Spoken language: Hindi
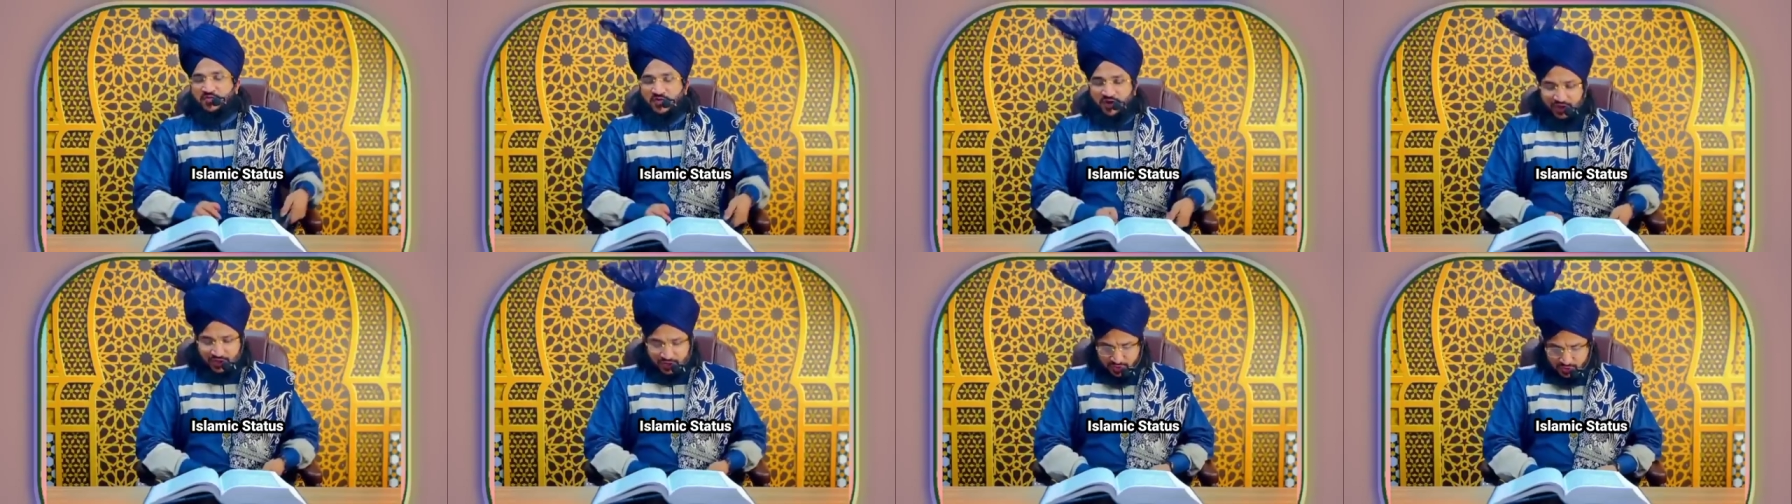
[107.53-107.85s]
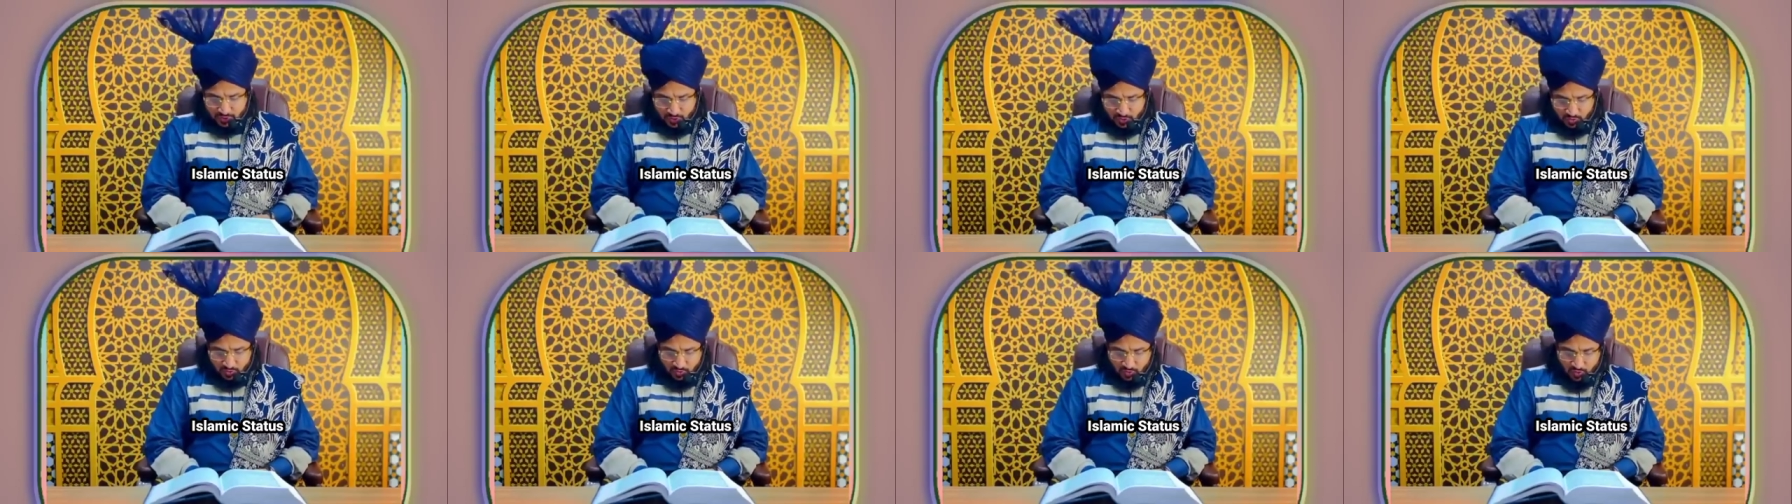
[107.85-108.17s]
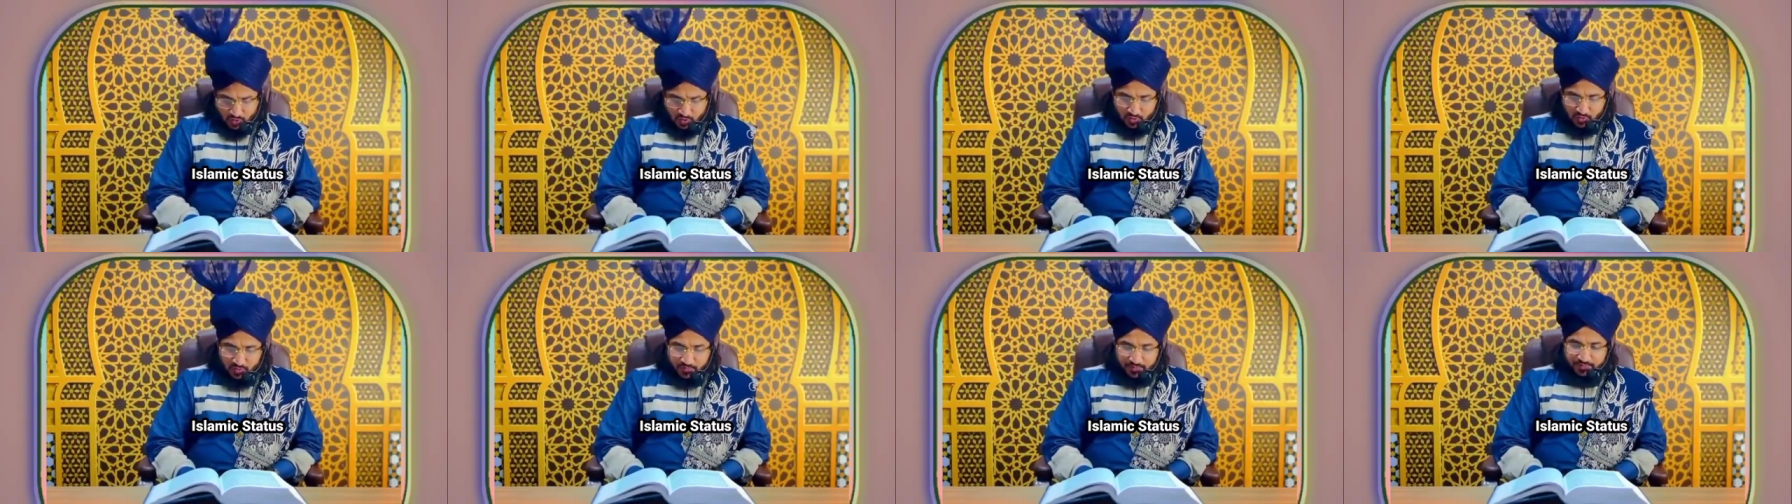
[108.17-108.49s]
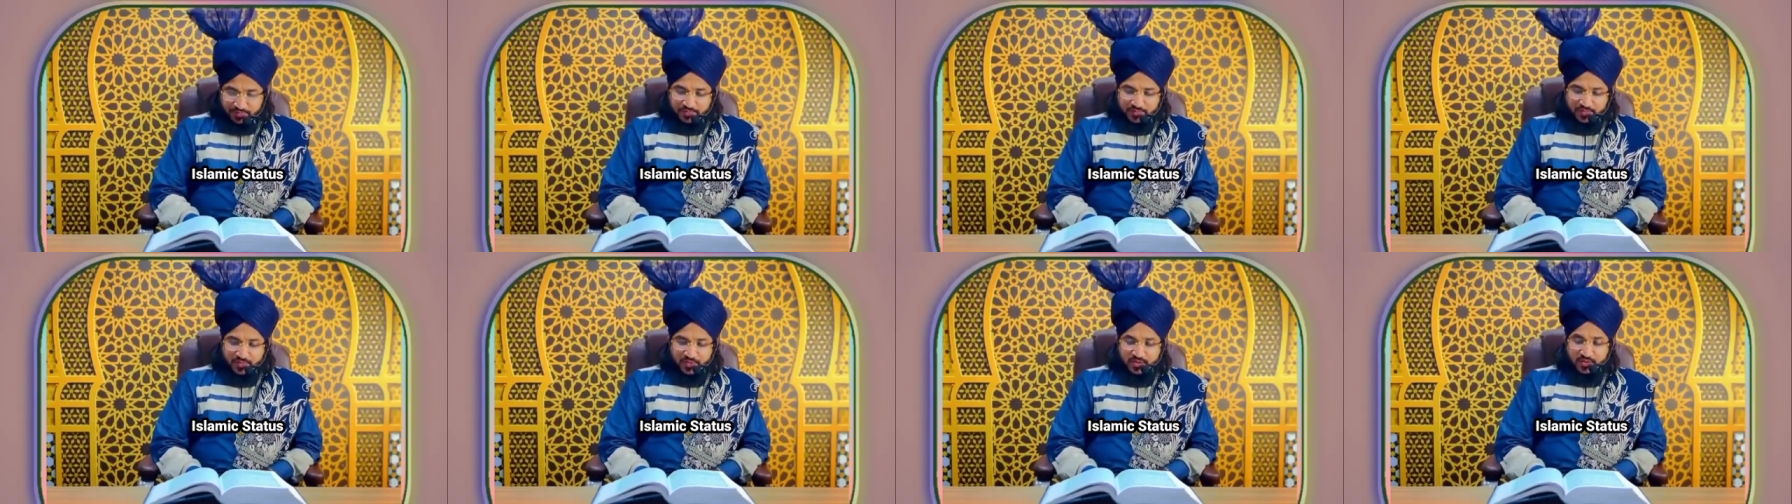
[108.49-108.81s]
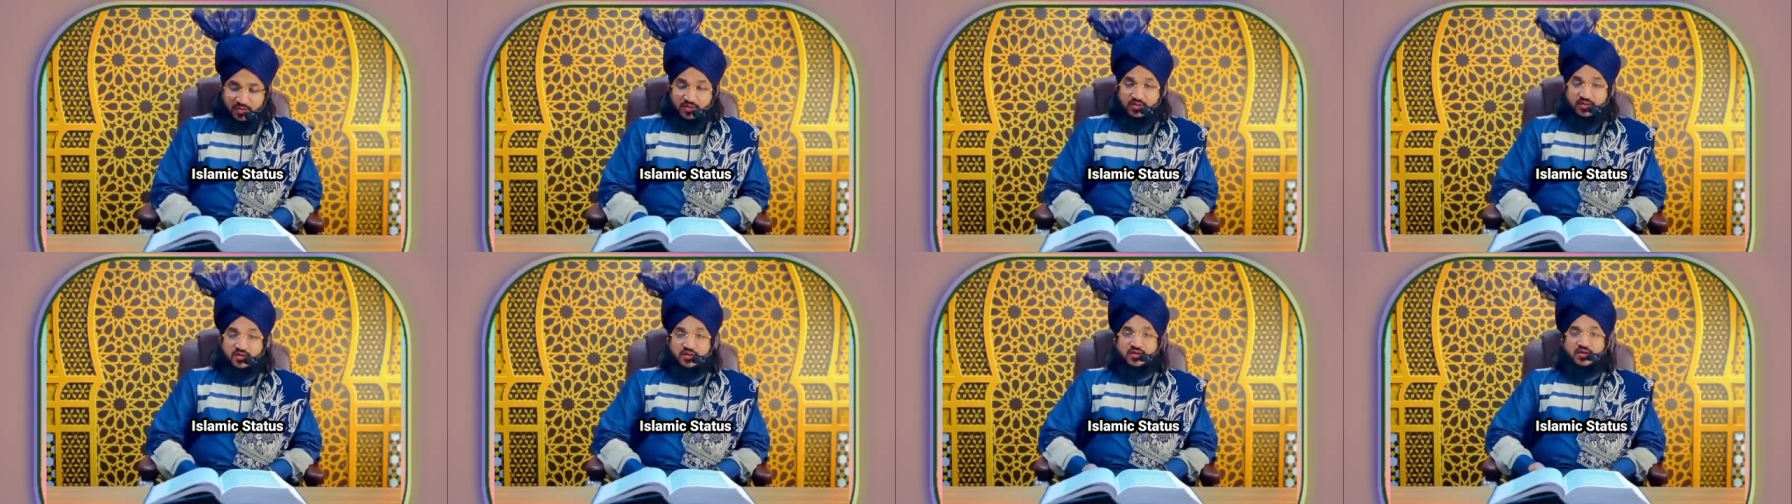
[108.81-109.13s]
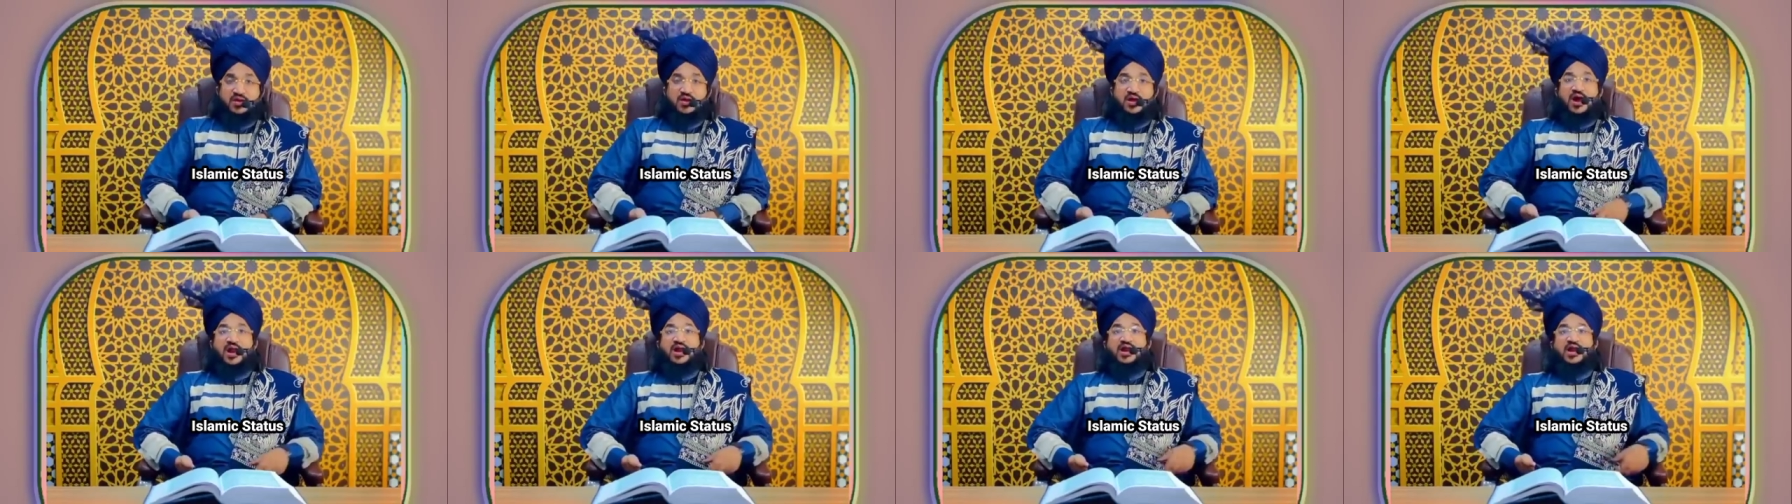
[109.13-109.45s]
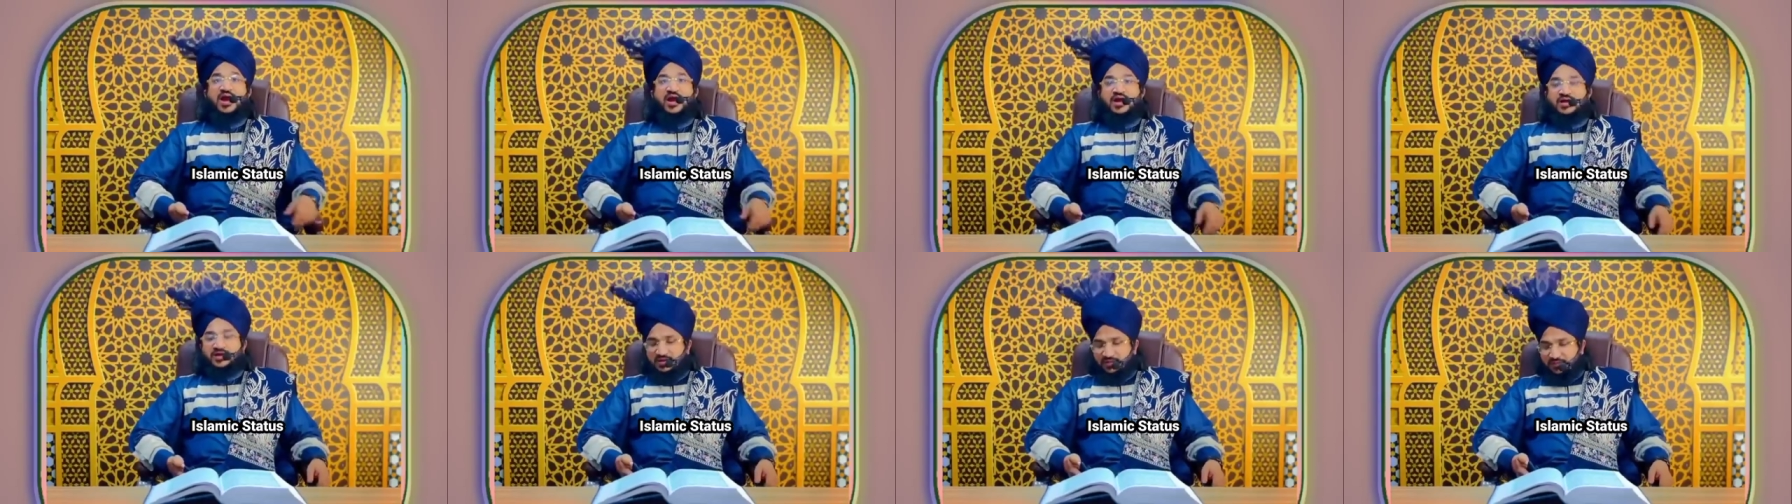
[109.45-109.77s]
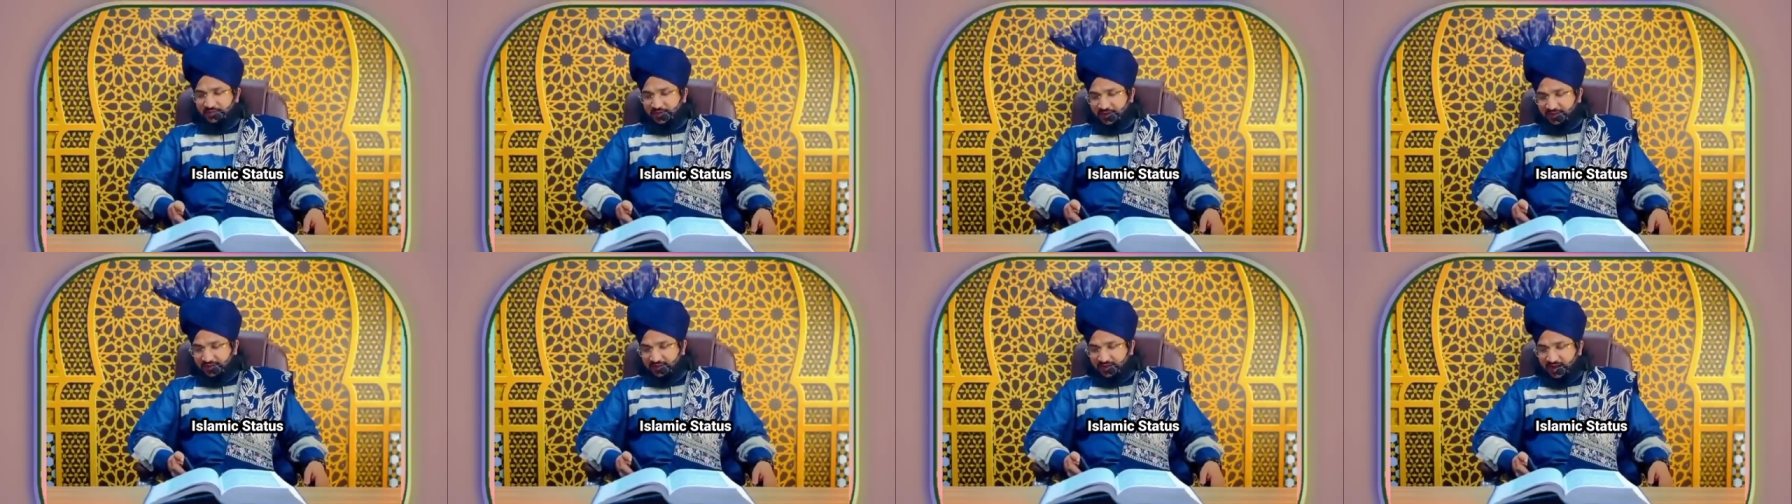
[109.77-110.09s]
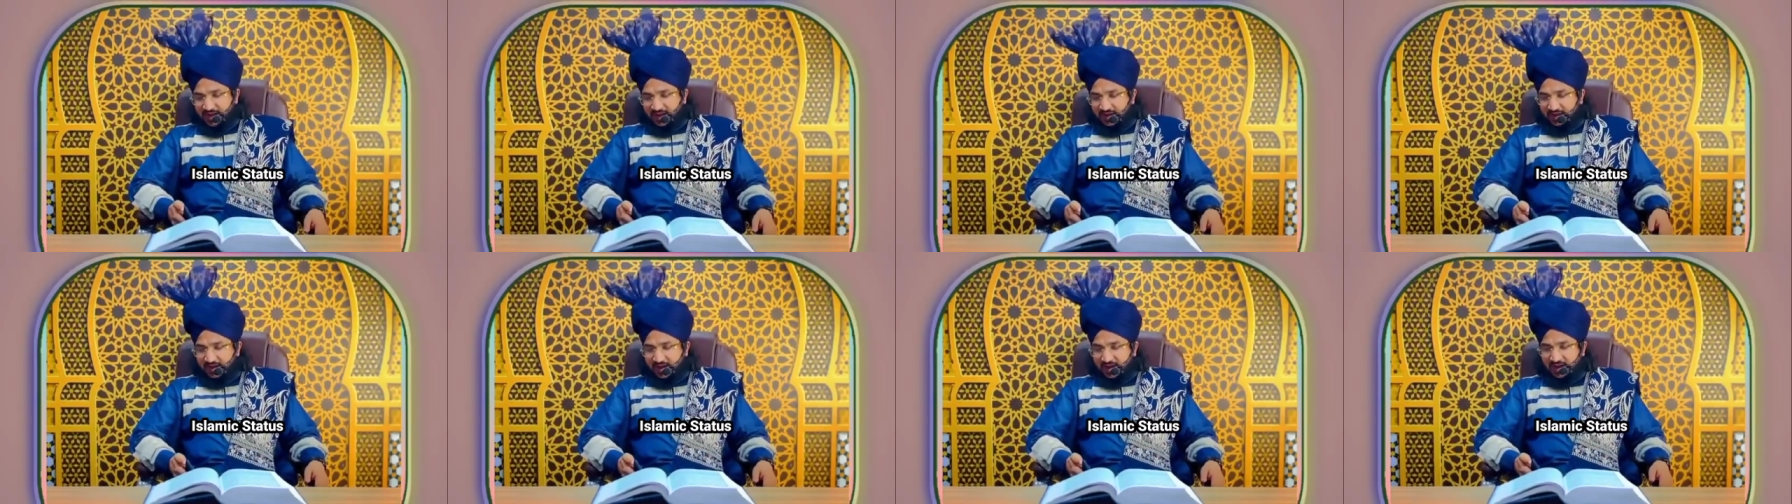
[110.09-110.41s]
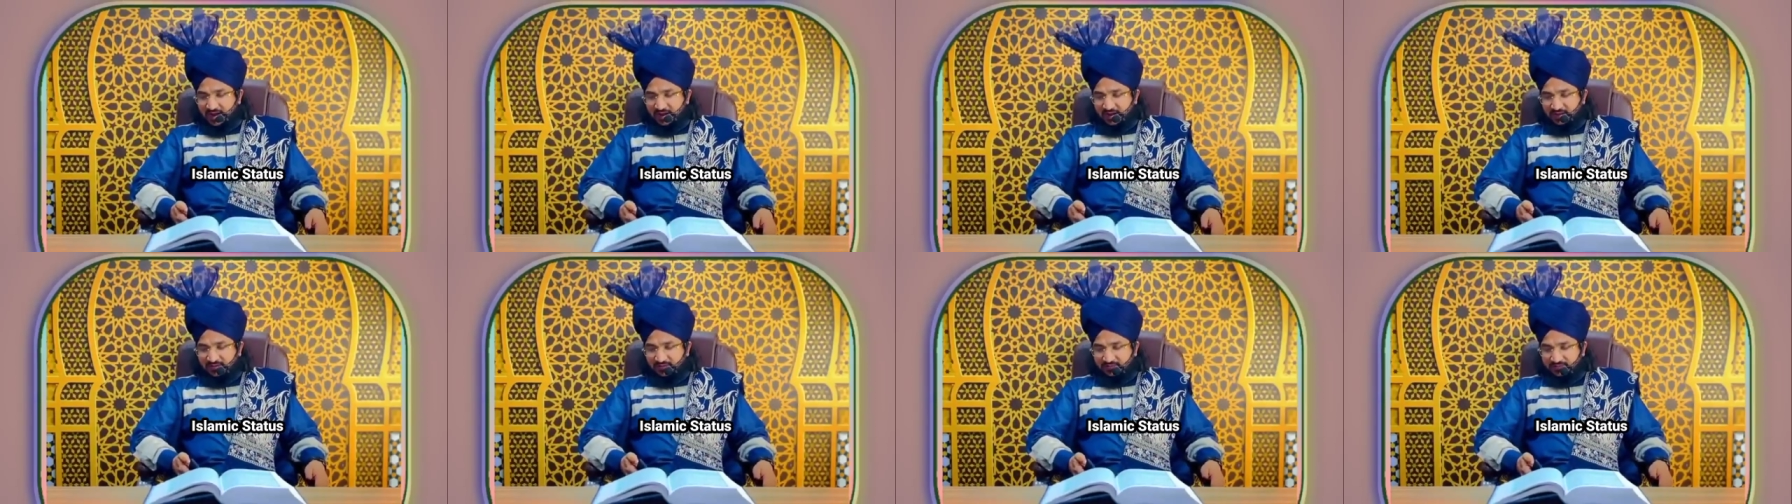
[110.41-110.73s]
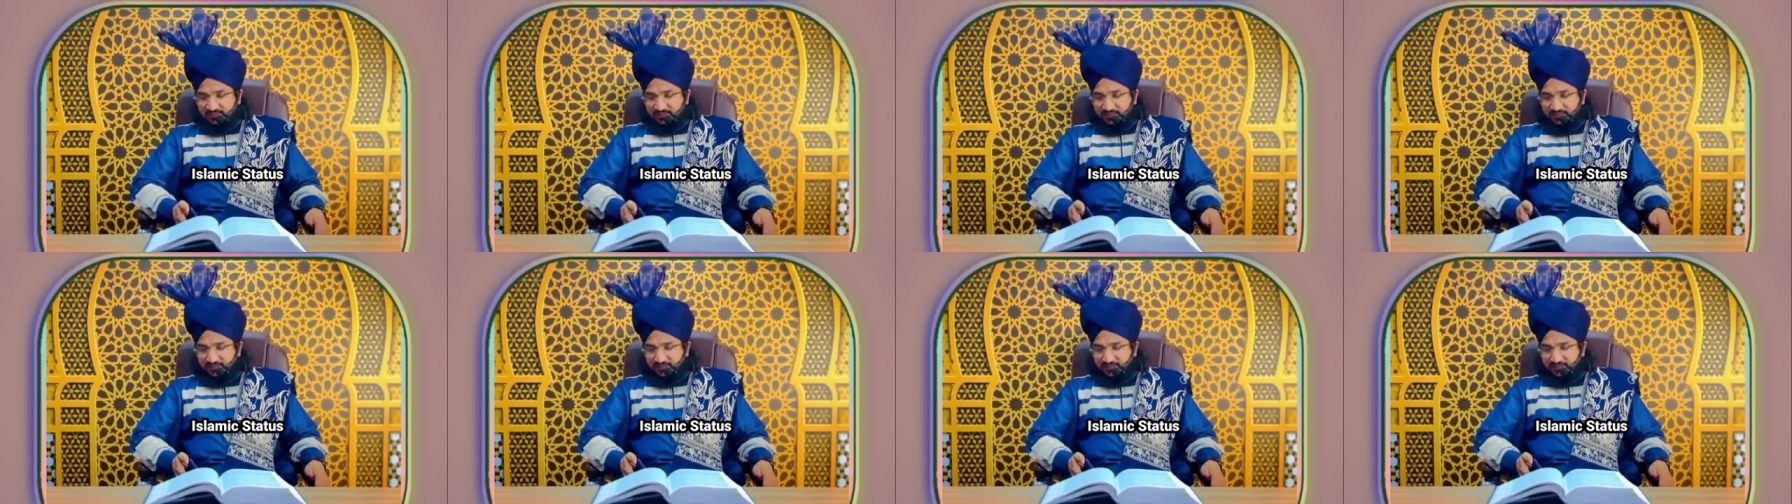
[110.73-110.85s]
फरिश्तों को अल्लाह की बेटियां कहा